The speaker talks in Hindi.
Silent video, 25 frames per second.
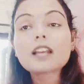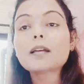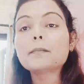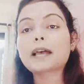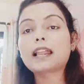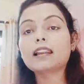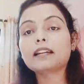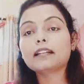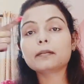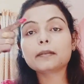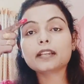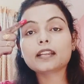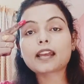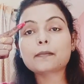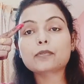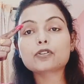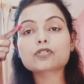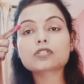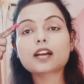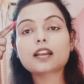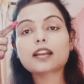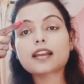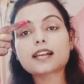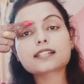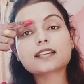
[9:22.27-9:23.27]
पहले भी मेरी आइब्रोज
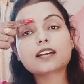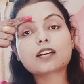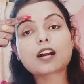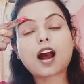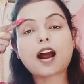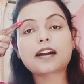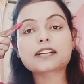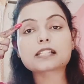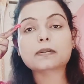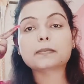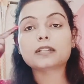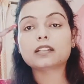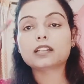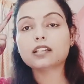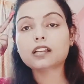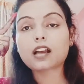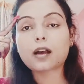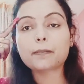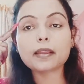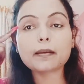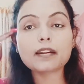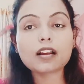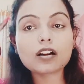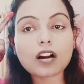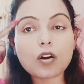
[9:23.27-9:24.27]
ना ऐसे आर्ट से बनती थी
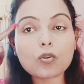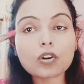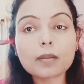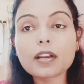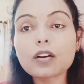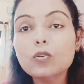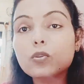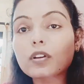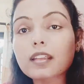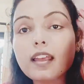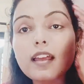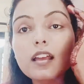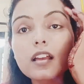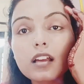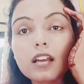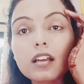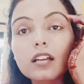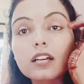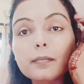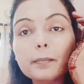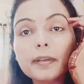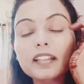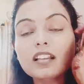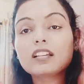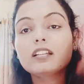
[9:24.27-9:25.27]
अब ये ना राउंड में हो गई है
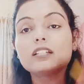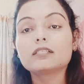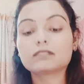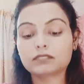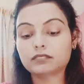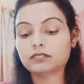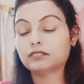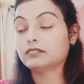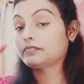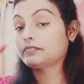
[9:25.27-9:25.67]
पता नहीं